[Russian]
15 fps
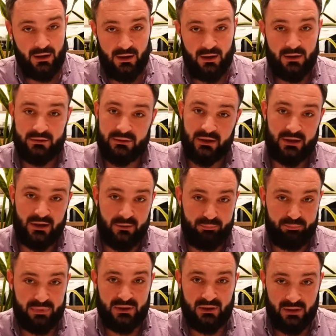а, некая
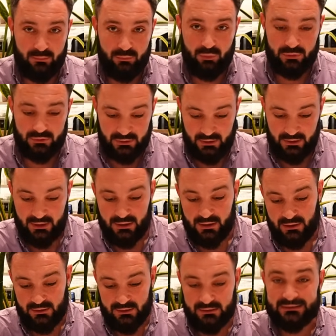
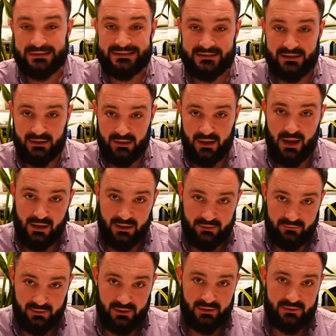переработка а,
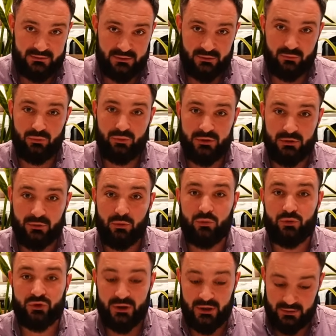национальной войнахской кухни, но
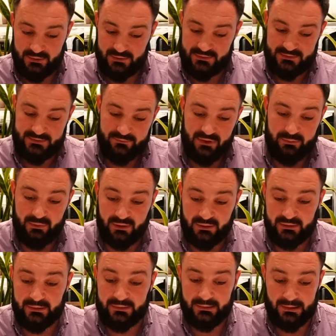уже на
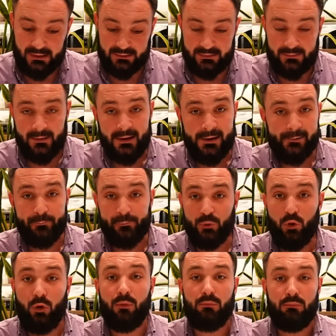современный лад.
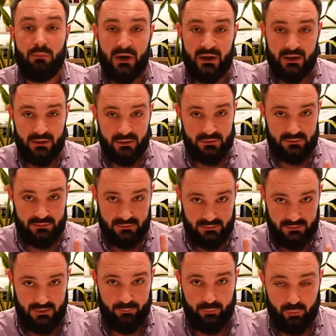Но мы,
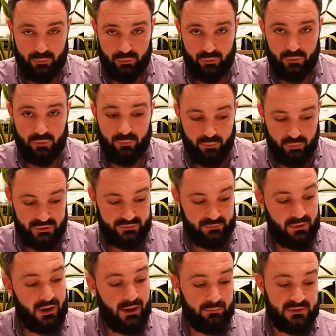напомню,
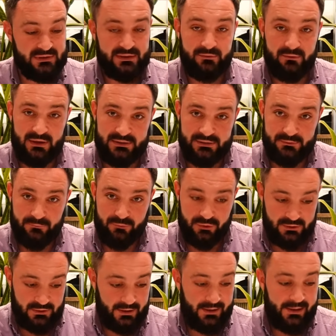будем обозревать
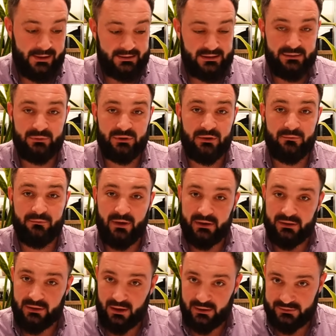сегодня – именно
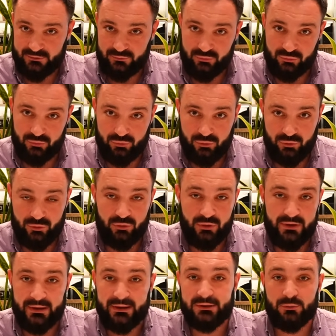войнакскую
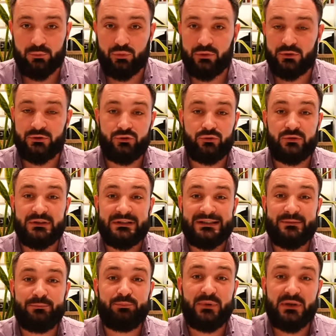кухню, и это будет чуть ли
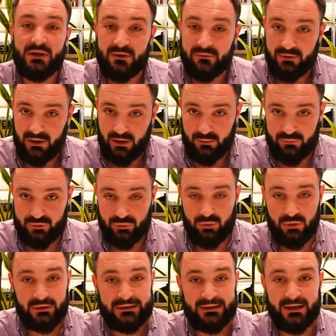не первый
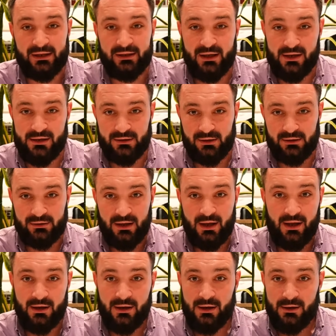обзор на канале,
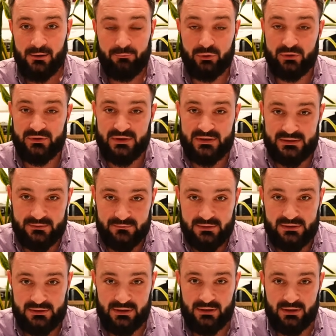когда вот
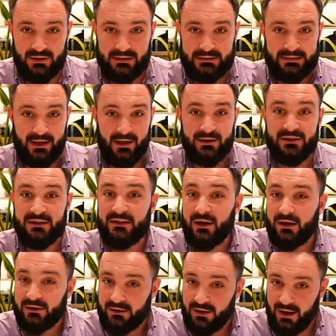действительно я
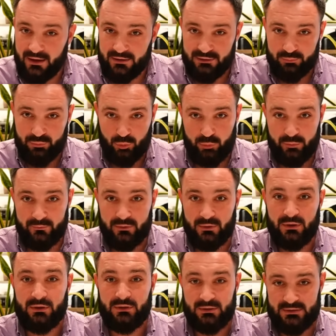никогда не
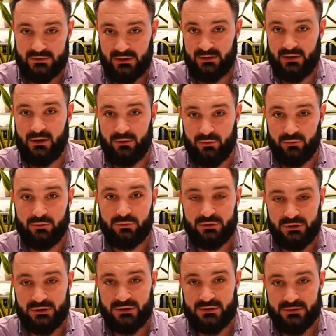пробовал национальную
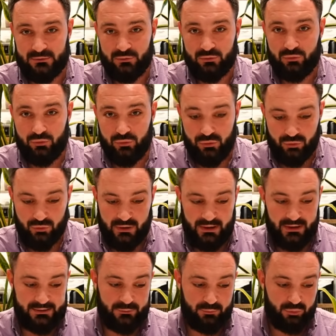чеченскую кухню, и
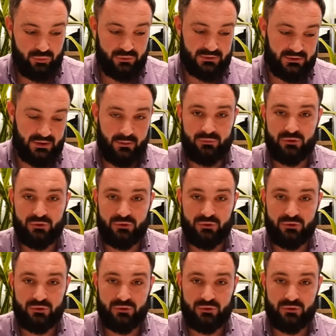это будет